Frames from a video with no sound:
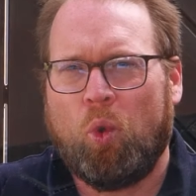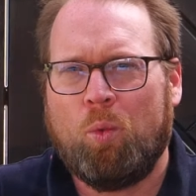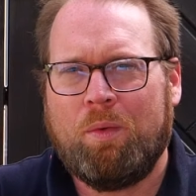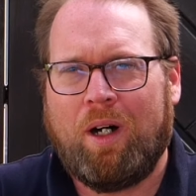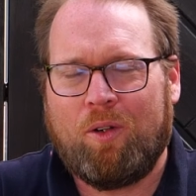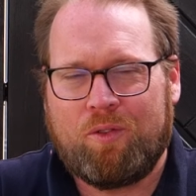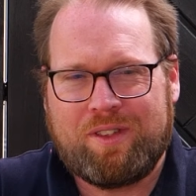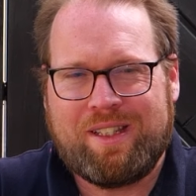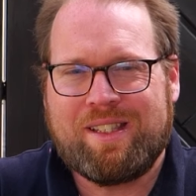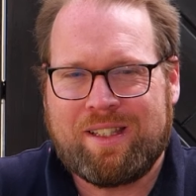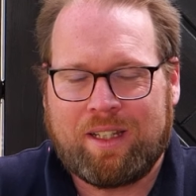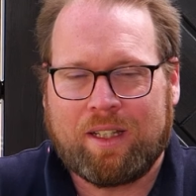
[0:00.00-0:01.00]
oben auf
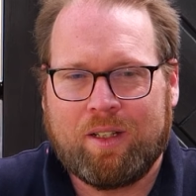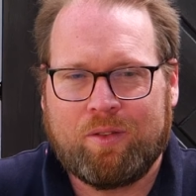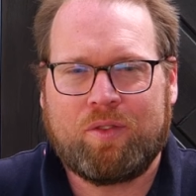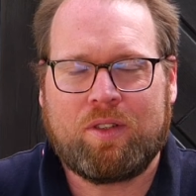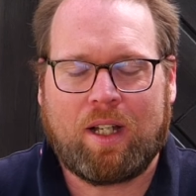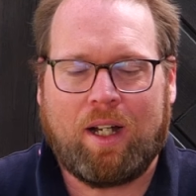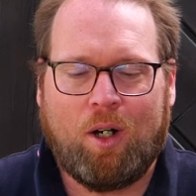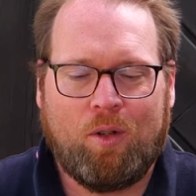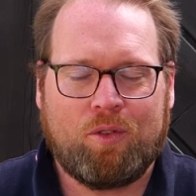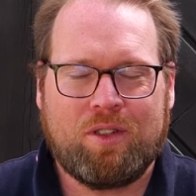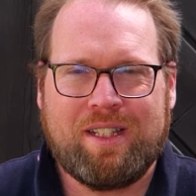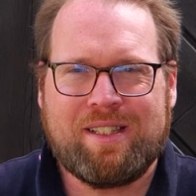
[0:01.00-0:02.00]
diesen Griff
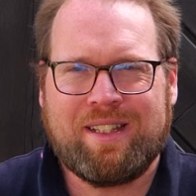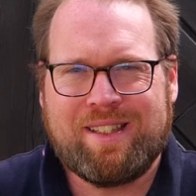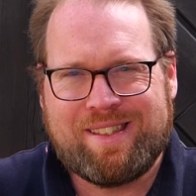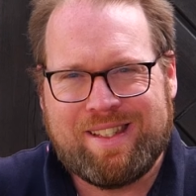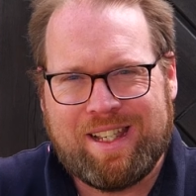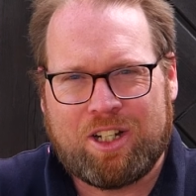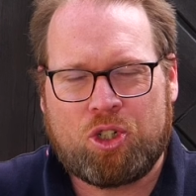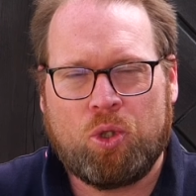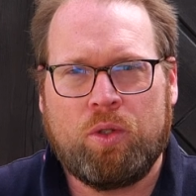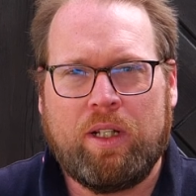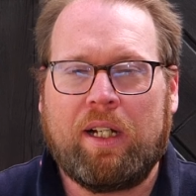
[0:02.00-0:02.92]
drauf und die sind sehr schön